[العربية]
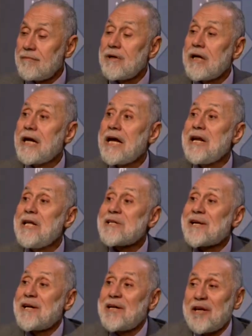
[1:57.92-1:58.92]

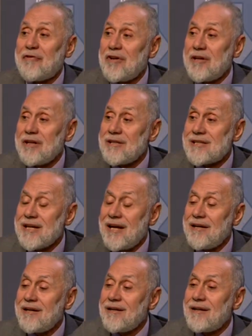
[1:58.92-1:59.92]
غريزة كده في
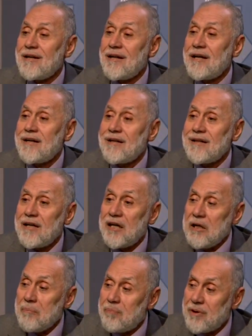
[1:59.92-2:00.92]
الإنسان
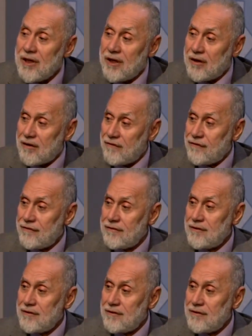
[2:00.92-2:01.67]
يحب يعرف